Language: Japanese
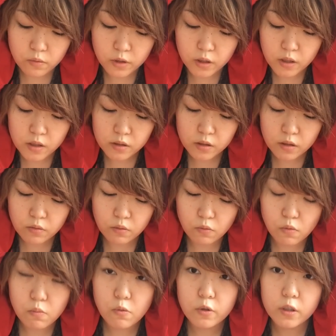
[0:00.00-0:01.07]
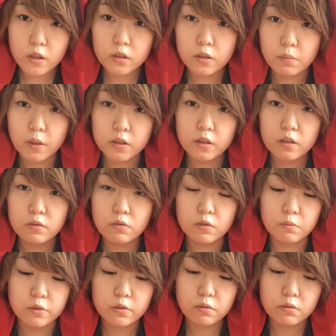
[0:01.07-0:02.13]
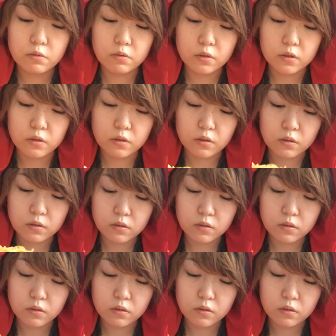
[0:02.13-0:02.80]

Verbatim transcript: いかんせんこれ大盛りなんで混ぜるのにも一苦労ですね